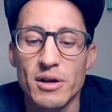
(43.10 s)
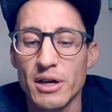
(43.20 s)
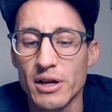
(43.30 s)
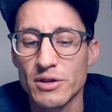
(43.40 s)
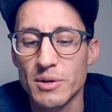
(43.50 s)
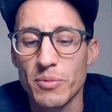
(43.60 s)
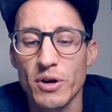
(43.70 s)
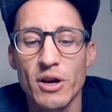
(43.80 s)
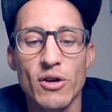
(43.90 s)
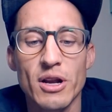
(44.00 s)
eh, no sé
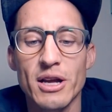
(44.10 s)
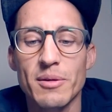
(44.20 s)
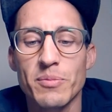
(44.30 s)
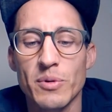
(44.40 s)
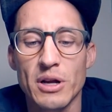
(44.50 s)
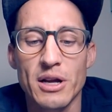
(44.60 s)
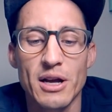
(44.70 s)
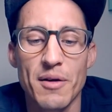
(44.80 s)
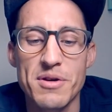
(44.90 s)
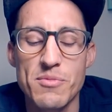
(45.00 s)
por qué lo leí,
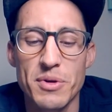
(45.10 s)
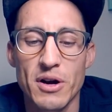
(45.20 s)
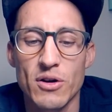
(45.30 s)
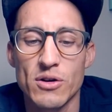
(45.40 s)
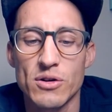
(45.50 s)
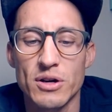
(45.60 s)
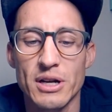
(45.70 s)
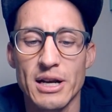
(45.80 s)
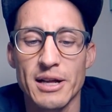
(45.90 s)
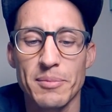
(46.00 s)
porque había un viejo
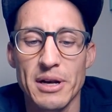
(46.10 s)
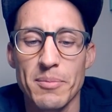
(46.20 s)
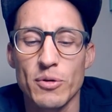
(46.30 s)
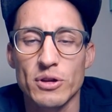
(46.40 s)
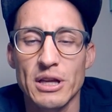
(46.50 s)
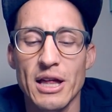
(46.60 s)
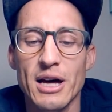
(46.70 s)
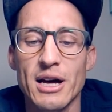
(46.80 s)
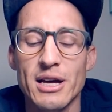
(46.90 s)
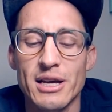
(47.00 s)
en la,
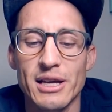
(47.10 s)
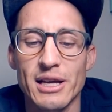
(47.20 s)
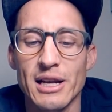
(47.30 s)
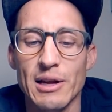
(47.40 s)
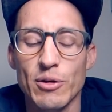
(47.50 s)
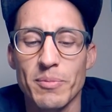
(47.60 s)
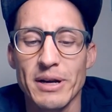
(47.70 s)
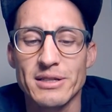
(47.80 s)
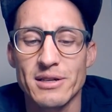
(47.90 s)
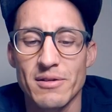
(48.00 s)
portada y el libro
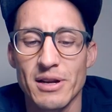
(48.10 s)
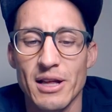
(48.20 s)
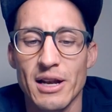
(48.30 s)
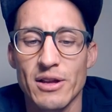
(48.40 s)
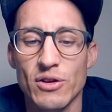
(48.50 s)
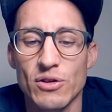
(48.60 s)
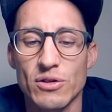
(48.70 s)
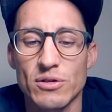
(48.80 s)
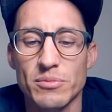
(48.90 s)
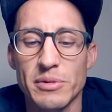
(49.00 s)
parecía que venía del
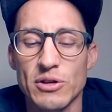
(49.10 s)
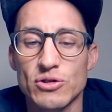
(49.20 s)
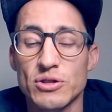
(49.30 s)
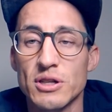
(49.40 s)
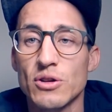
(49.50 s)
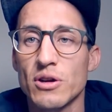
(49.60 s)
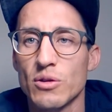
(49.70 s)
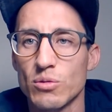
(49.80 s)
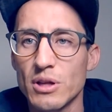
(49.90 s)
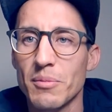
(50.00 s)
año 1800,
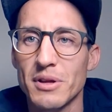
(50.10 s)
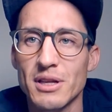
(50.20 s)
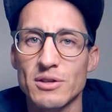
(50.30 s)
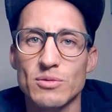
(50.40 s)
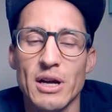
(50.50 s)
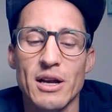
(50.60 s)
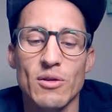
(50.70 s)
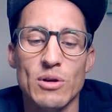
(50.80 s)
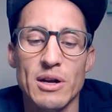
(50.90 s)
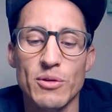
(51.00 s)
que justamente es
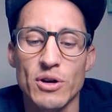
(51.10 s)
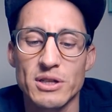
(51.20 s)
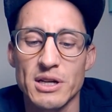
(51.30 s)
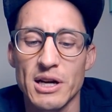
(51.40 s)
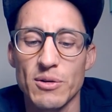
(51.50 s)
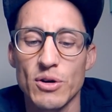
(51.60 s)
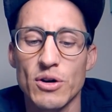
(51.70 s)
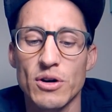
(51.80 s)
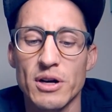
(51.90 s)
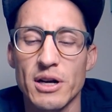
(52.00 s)
un libro que se
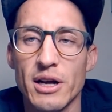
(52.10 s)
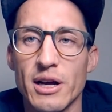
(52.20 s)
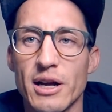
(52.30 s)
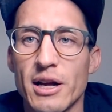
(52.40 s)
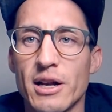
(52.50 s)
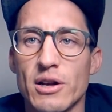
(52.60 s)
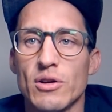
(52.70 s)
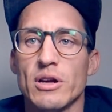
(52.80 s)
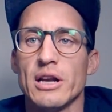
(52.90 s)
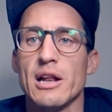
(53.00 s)
escribió eh, en,
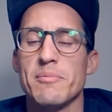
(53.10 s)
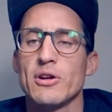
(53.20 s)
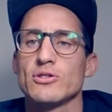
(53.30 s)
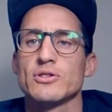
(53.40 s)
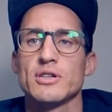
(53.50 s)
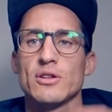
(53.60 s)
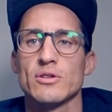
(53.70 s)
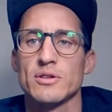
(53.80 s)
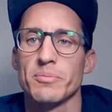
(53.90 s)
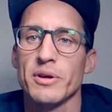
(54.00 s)
en el
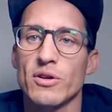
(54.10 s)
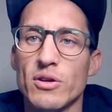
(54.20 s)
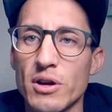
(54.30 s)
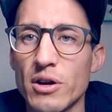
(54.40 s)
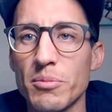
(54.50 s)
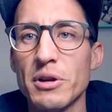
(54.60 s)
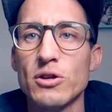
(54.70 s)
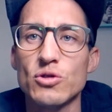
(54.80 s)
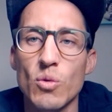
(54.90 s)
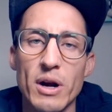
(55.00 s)
1800 y pico, creo que
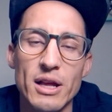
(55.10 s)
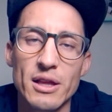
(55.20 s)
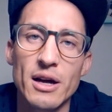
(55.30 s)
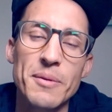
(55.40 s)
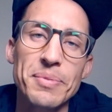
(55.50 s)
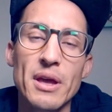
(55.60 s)
1840.